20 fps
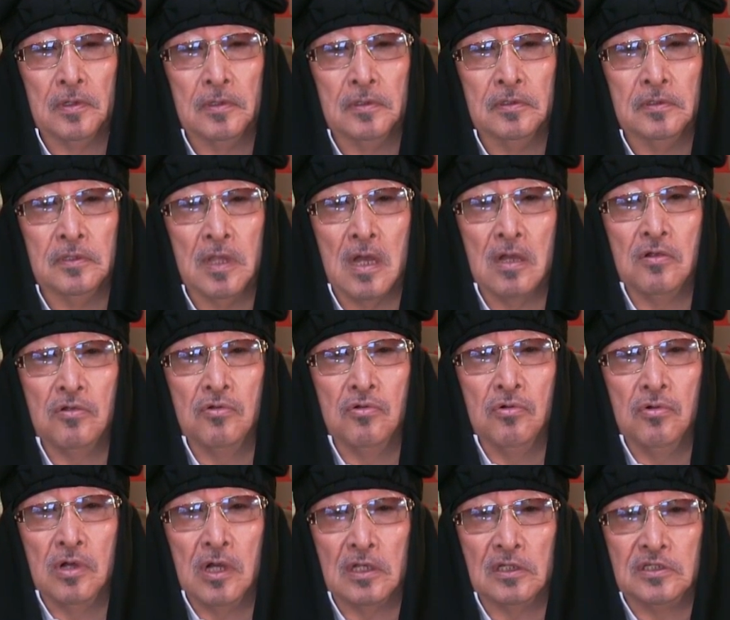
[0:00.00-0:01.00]
談
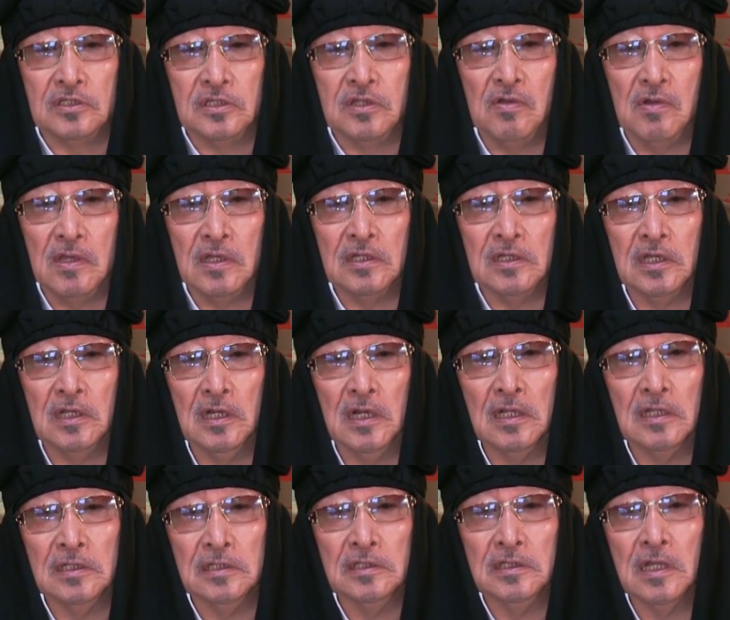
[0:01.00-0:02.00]
合がしてはいけな
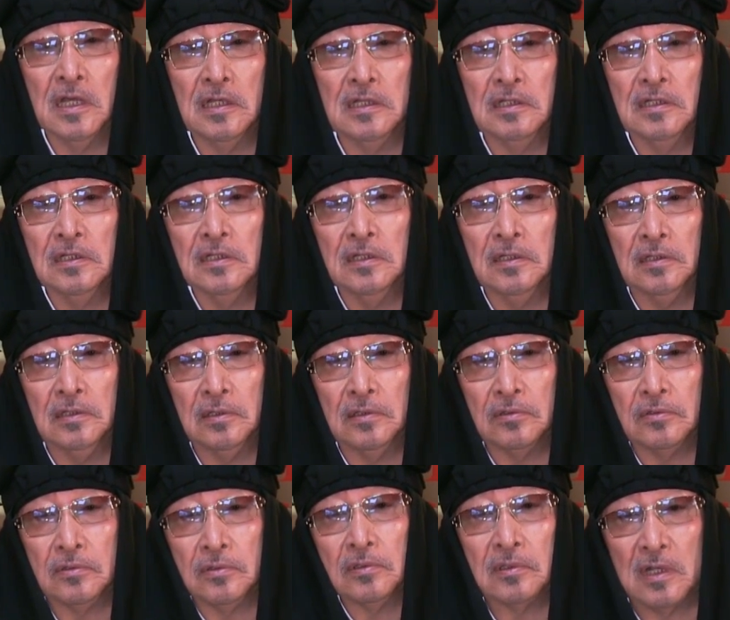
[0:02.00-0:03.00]
い時代に
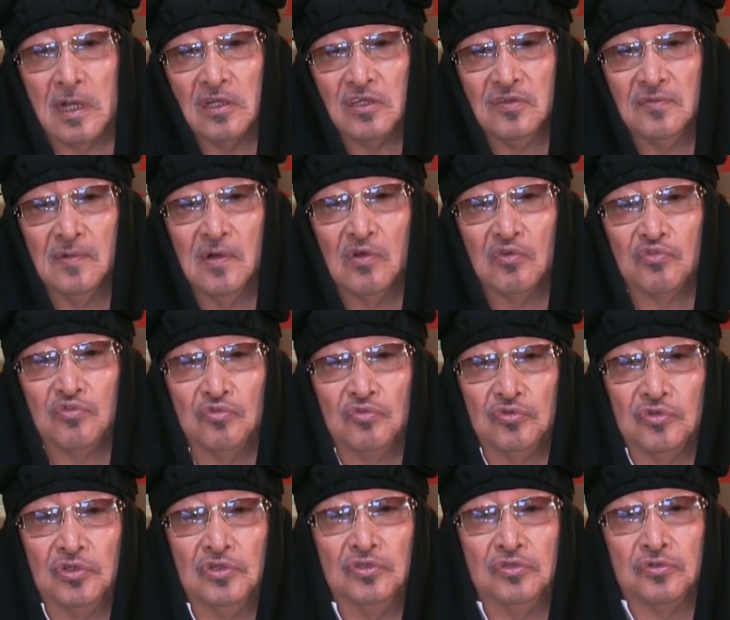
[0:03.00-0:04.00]
鹿島を
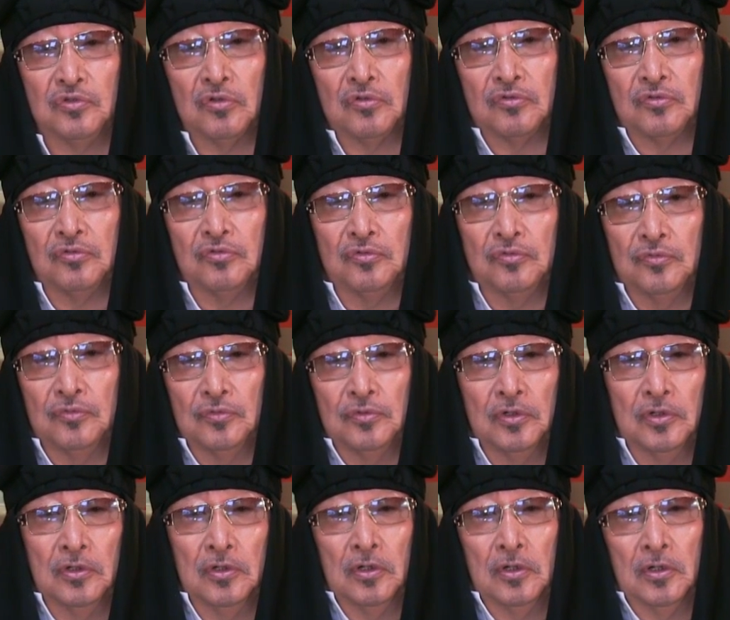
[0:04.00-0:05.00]
中心とする
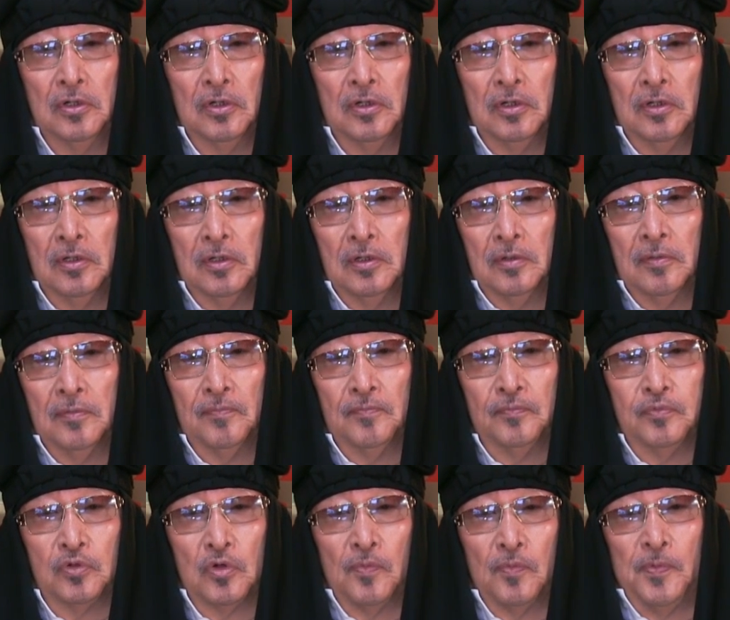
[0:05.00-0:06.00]

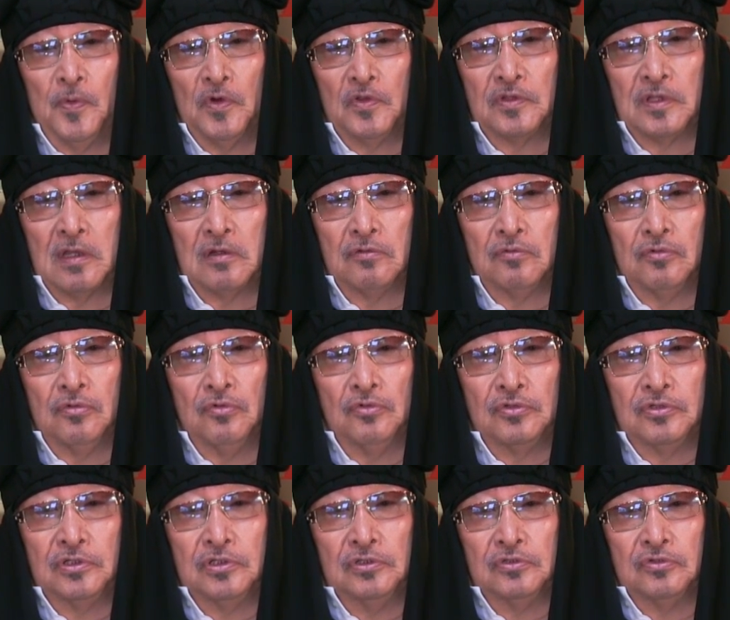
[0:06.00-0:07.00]
プロポーザル方
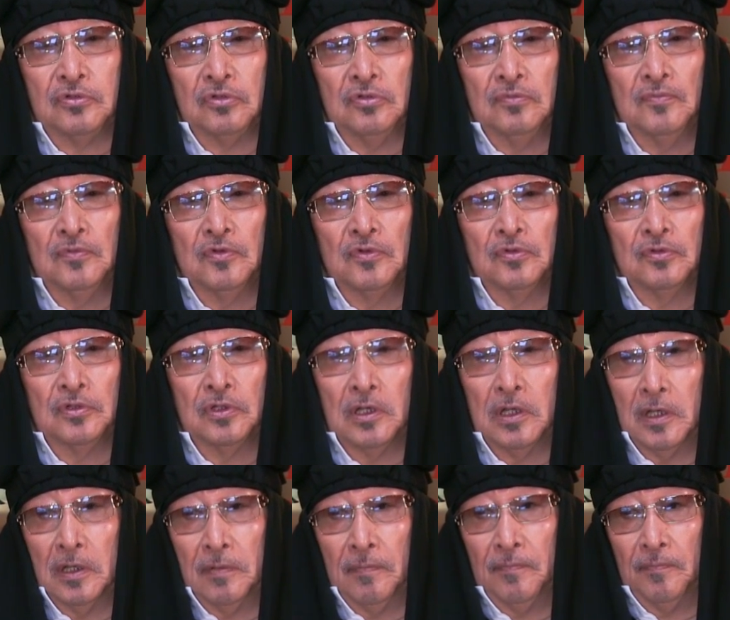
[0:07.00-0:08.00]
式というもの
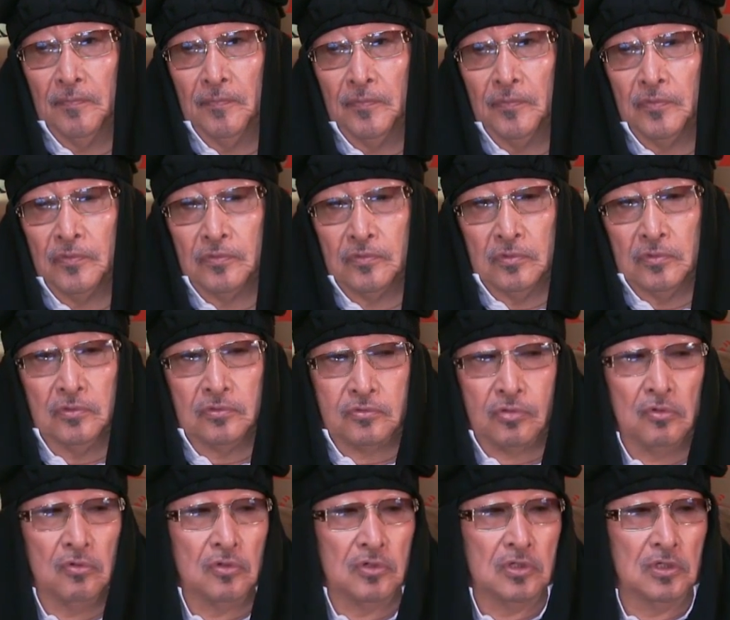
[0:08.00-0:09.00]
で、ずっ
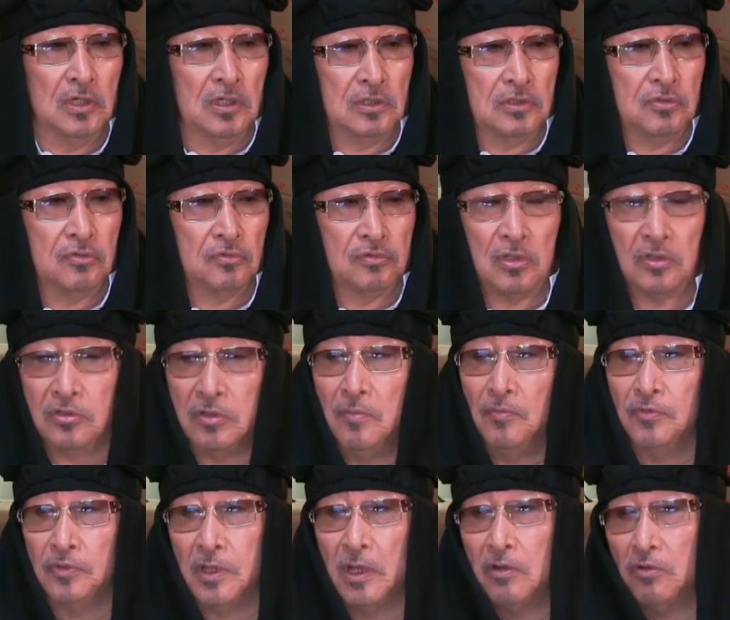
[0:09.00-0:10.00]
と大きな仕事は全
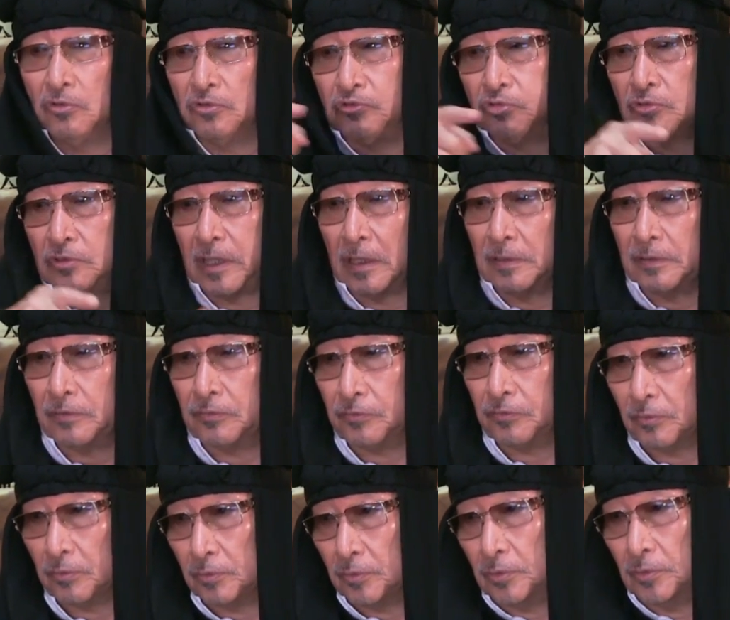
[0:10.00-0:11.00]
部談合しとったんです
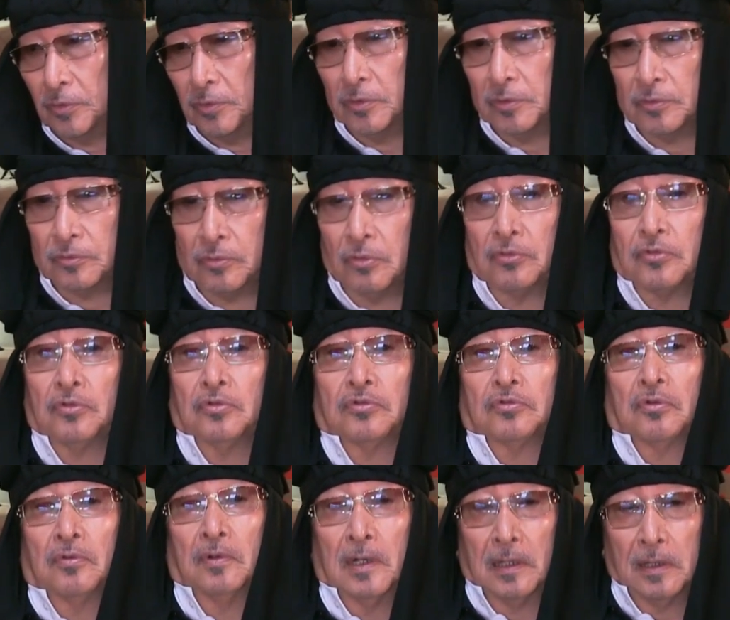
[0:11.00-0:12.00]
よ、東京
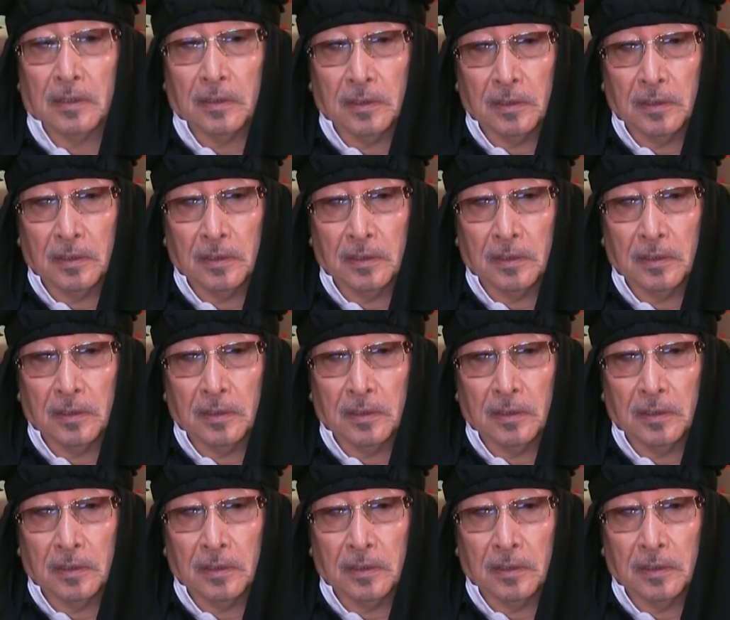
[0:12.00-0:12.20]
都は。